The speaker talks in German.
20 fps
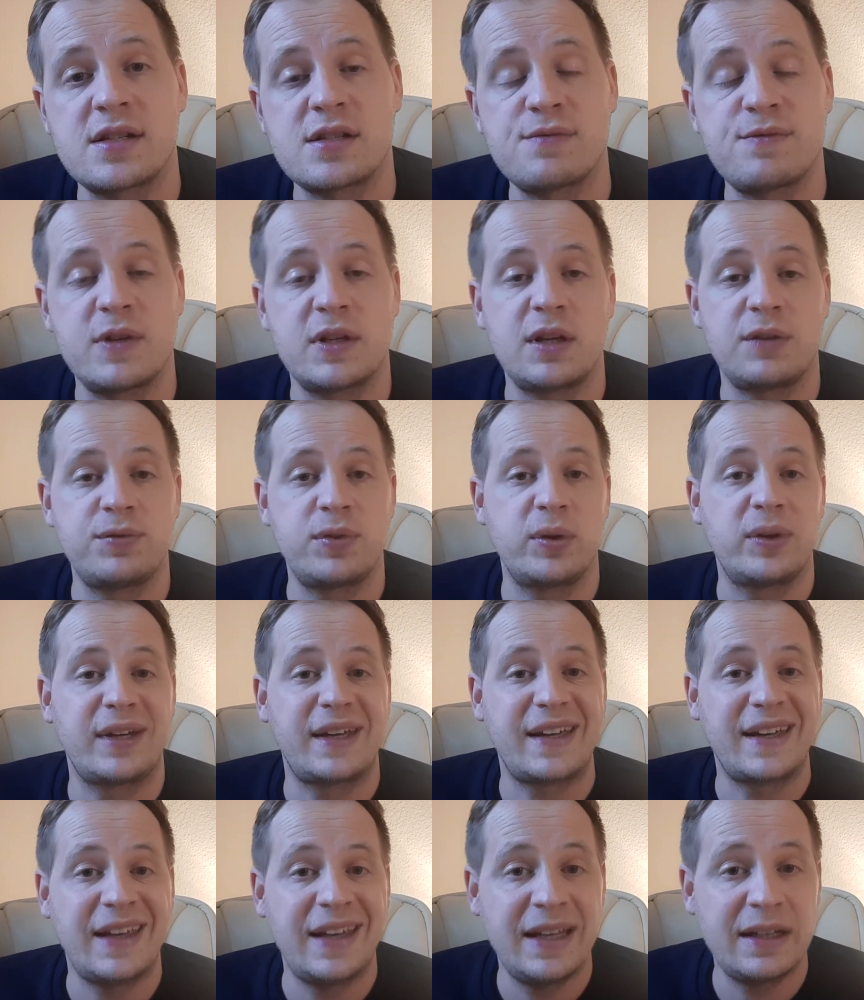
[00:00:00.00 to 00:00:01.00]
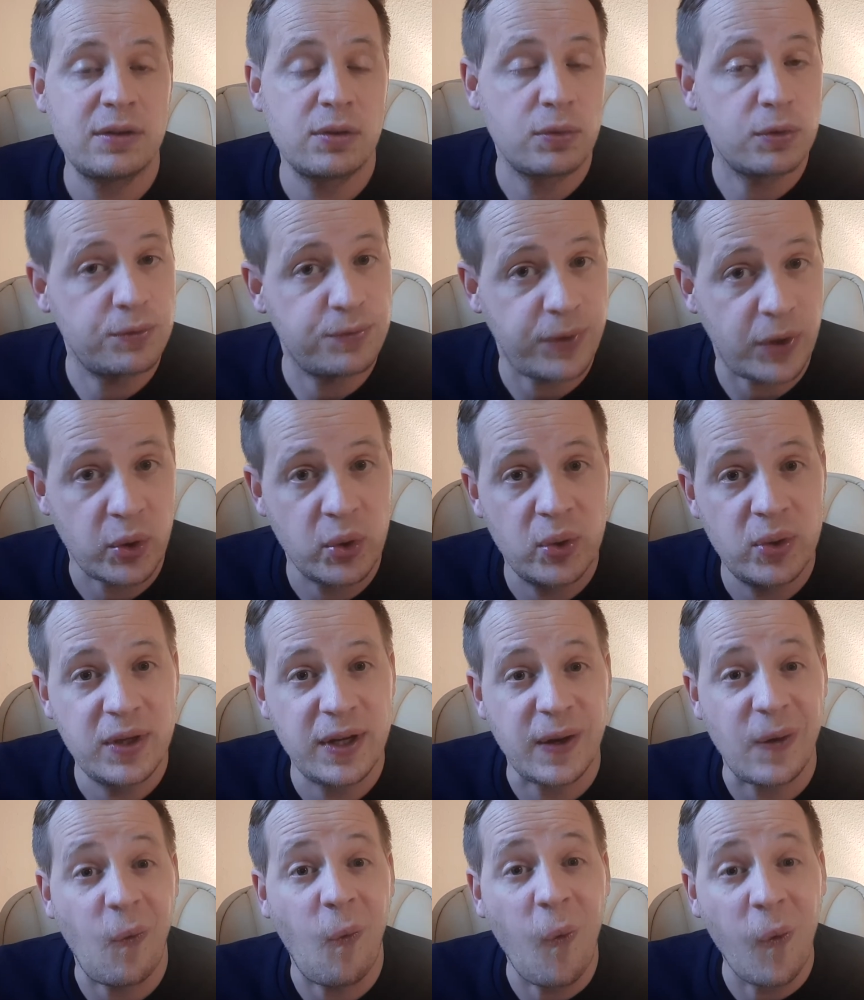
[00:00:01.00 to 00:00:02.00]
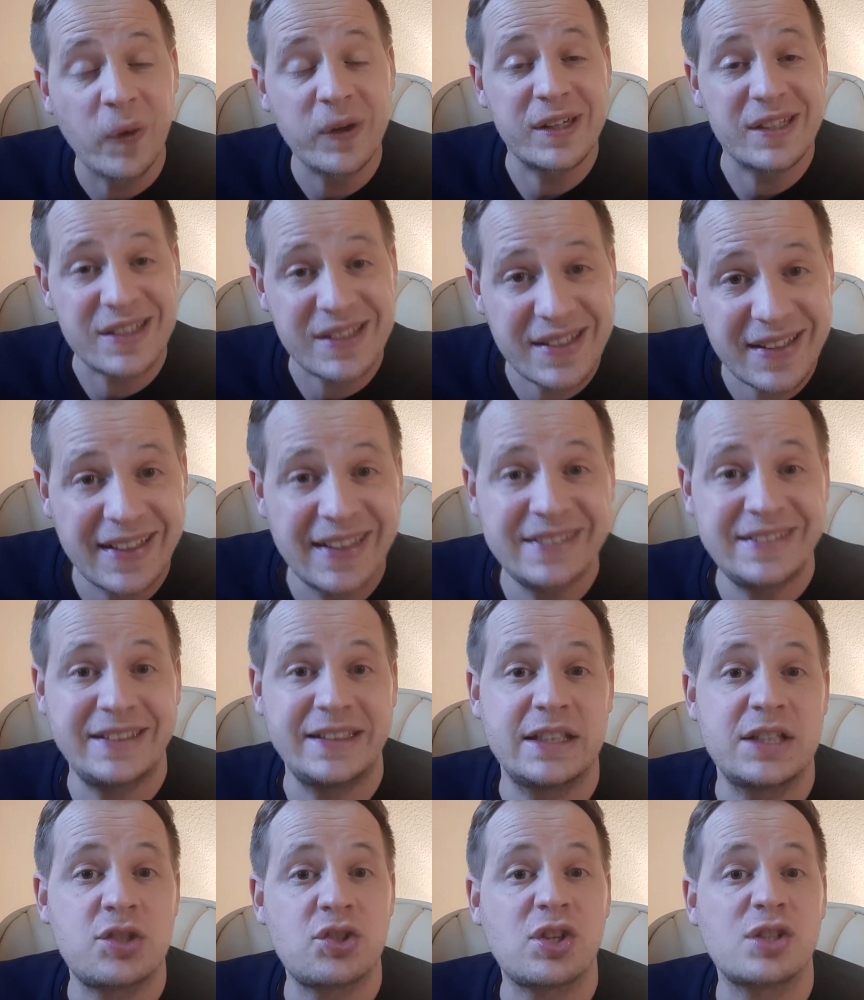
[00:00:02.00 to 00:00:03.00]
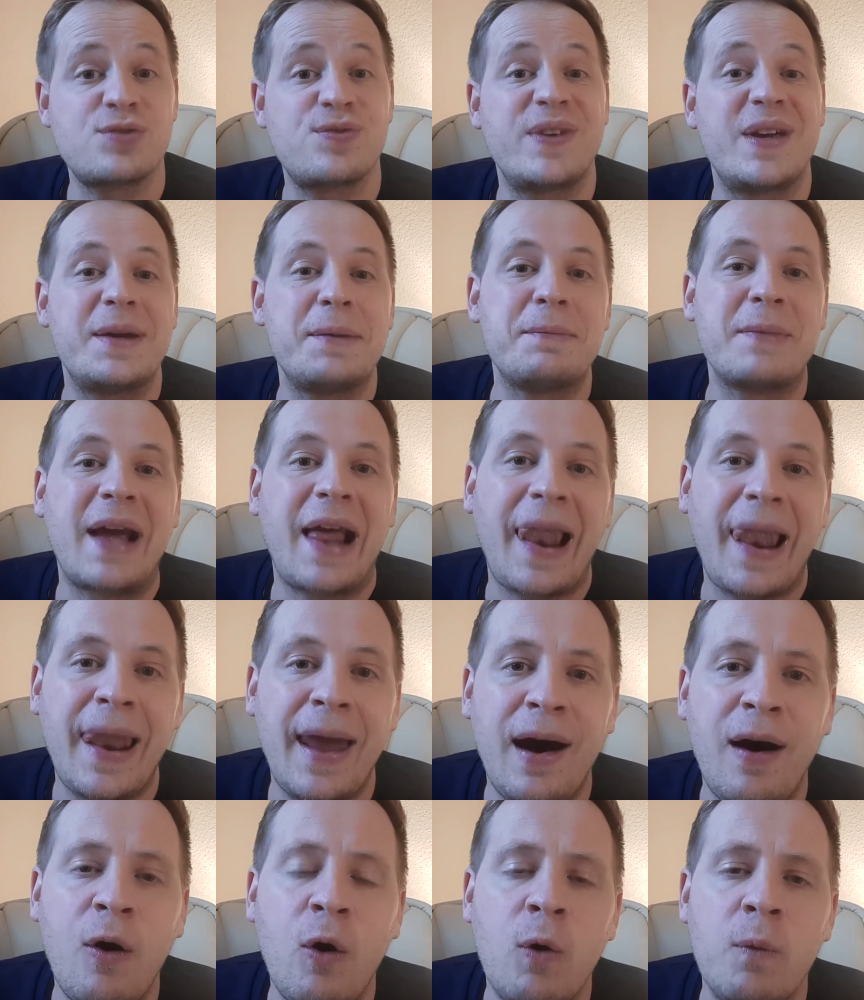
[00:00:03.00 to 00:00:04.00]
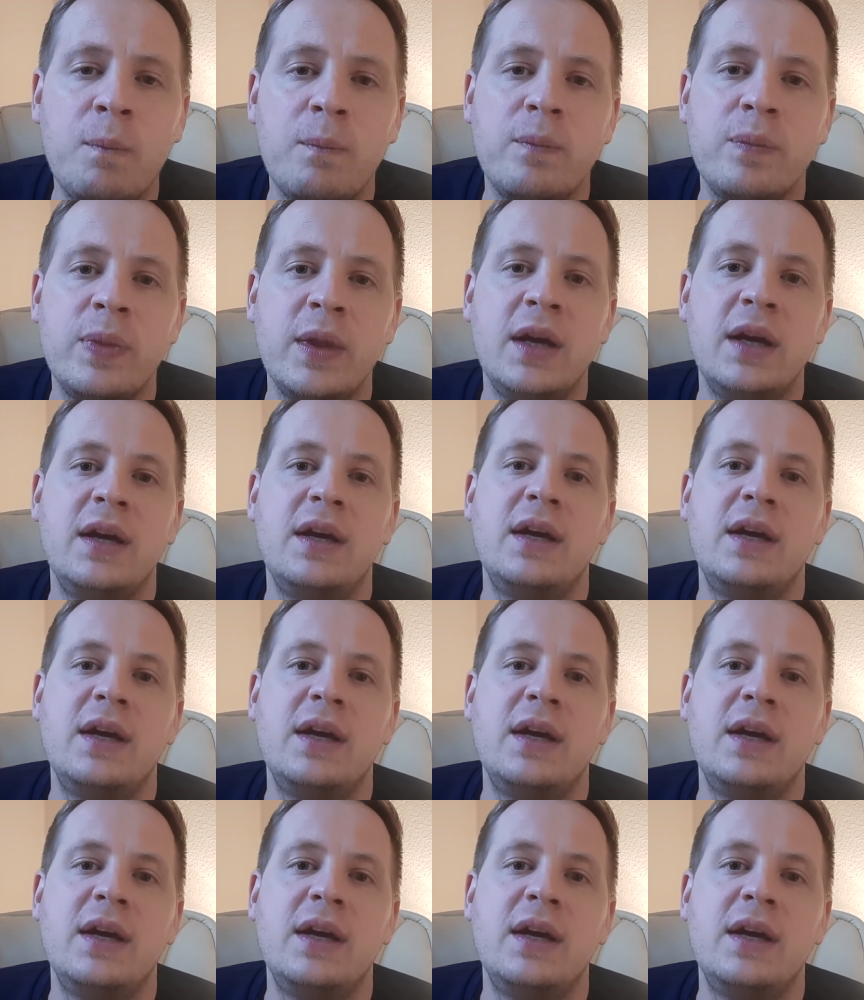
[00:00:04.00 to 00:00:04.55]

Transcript: dass wir davon reden und verkündigen und das dritte ist, dass wir im Glauben